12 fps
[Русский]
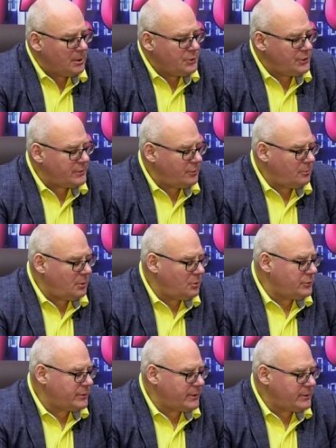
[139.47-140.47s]
Честно вам
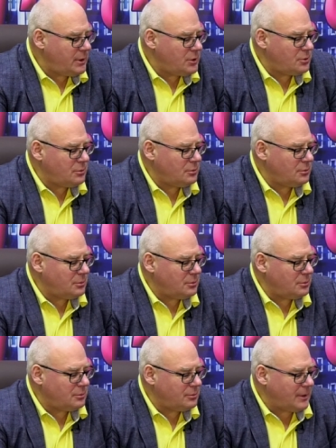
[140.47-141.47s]
могу сказать,
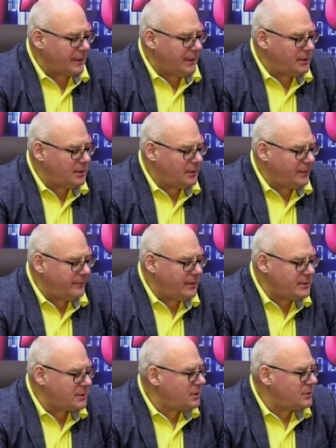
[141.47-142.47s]
что каких-то
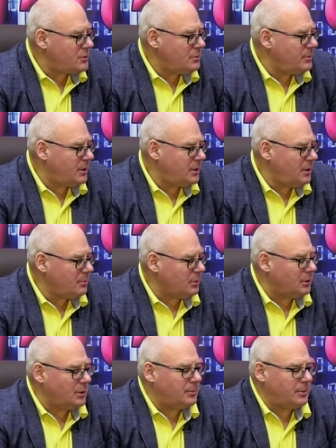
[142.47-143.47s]
новаций особых не
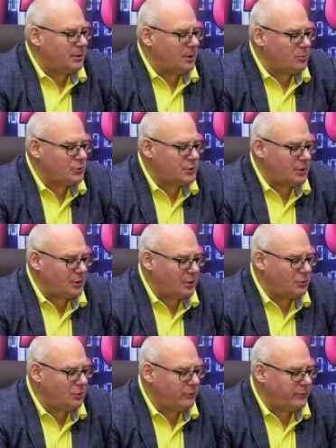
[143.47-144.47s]
было, потому что
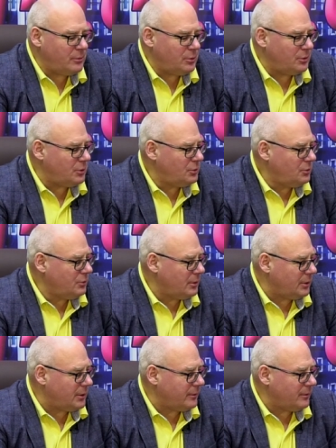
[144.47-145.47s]
этот тон ведь был и до
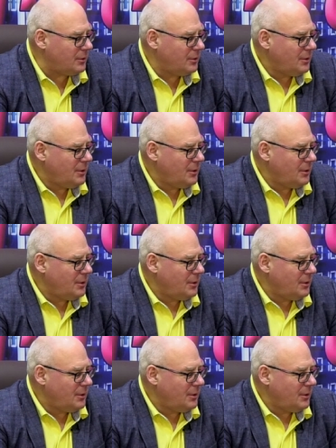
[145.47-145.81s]
этого.